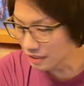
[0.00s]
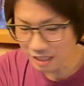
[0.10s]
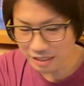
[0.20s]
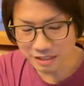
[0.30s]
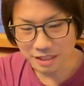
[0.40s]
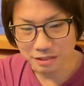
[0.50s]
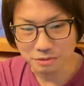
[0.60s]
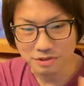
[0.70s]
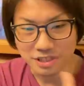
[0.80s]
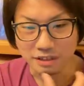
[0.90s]
なぜ選
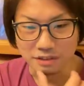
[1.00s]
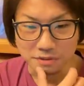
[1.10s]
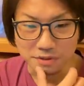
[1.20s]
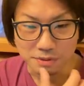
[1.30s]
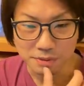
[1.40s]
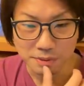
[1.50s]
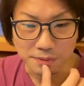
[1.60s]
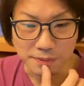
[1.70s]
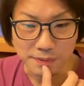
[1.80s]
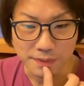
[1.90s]
曲したかという
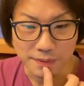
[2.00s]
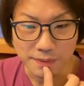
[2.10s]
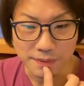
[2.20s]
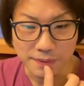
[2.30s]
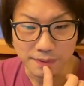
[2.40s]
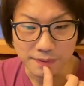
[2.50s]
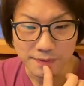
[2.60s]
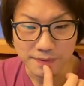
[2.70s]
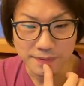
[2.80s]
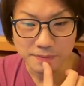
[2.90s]
と、
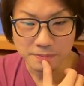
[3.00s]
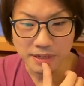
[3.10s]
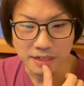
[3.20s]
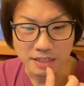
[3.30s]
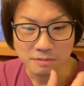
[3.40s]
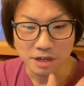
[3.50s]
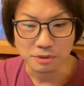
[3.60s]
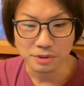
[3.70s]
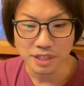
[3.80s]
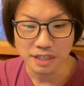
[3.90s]
まあ今は
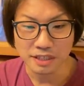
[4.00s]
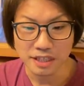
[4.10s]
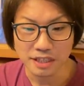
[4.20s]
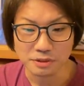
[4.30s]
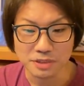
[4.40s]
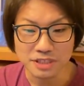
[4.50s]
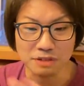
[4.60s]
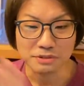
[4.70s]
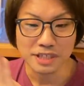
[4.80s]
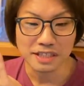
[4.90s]
予定がないけどいつ
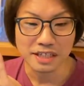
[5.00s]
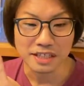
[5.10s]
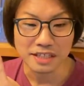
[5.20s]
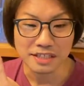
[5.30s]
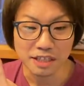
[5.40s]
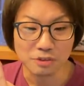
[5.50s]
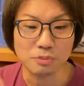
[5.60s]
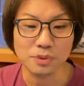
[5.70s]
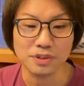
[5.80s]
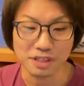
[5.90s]
か歌えたらいいなと
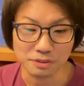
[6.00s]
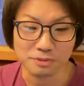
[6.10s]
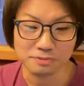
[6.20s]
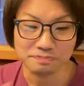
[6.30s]
思ったと、